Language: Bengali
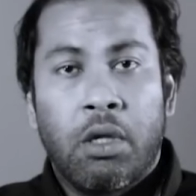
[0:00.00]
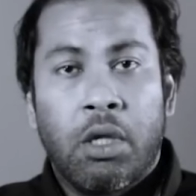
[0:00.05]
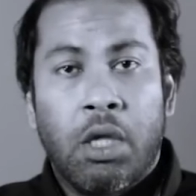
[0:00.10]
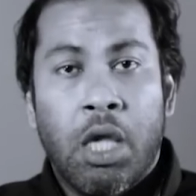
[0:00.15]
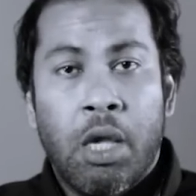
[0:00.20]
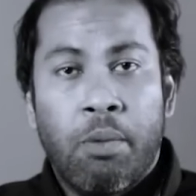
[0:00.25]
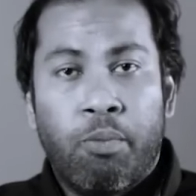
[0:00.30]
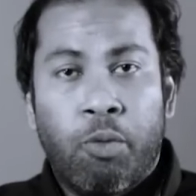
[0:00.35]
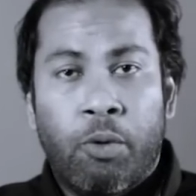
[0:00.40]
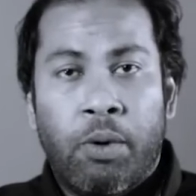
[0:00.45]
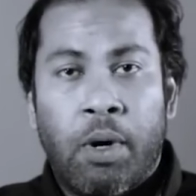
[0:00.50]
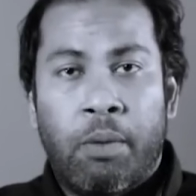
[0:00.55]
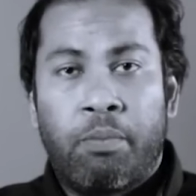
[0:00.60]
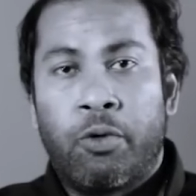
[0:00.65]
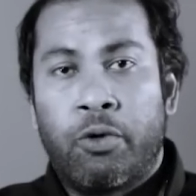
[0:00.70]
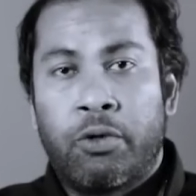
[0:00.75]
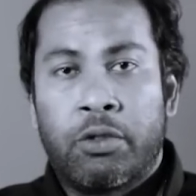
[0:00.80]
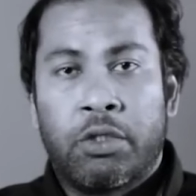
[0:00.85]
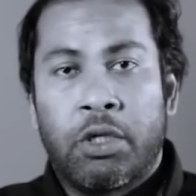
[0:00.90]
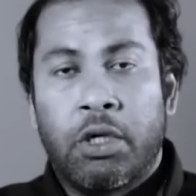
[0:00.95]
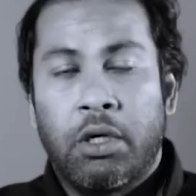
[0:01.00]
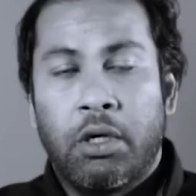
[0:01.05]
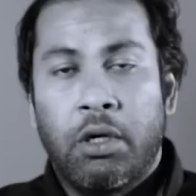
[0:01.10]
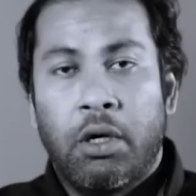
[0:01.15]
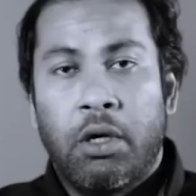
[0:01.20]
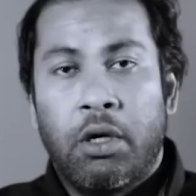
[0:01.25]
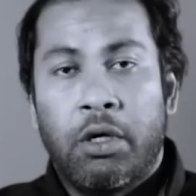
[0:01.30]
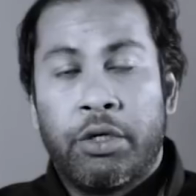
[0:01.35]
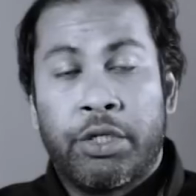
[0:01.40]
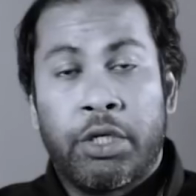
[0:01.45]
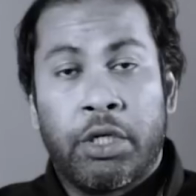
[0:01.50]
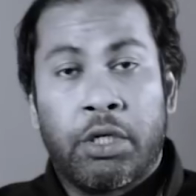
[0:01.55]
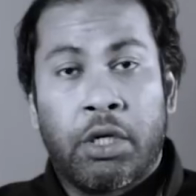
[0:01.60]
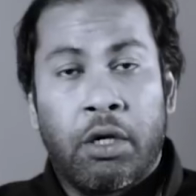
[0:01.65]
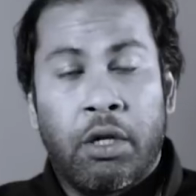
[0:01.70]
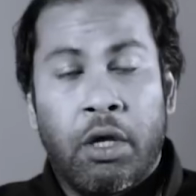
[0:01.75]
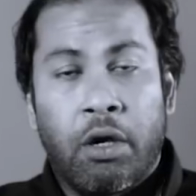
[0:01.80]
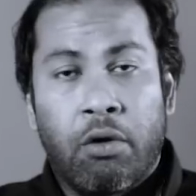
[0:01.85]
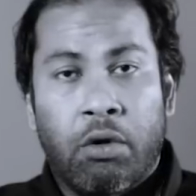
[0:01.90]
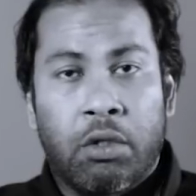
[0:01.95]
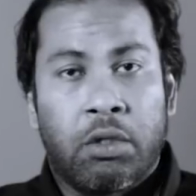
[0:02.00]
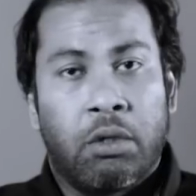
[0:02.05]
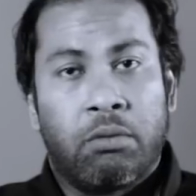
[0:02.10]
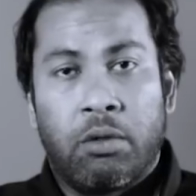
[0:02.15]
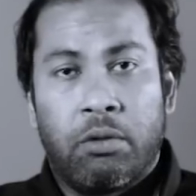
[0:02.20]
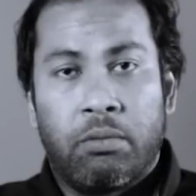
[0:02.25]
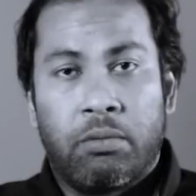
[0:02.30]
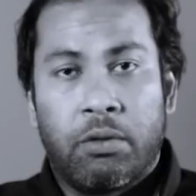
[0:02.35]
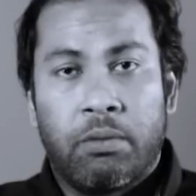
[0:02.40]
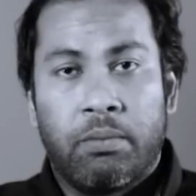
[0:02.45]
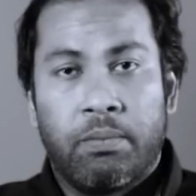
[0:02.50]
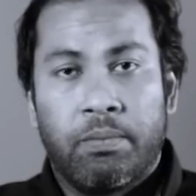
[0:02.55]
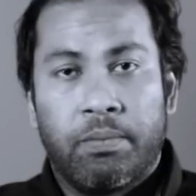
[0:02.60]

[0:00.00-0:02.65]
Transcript: কী প্রভাব পড়ছে সেটা নিয়ে কথা বলবো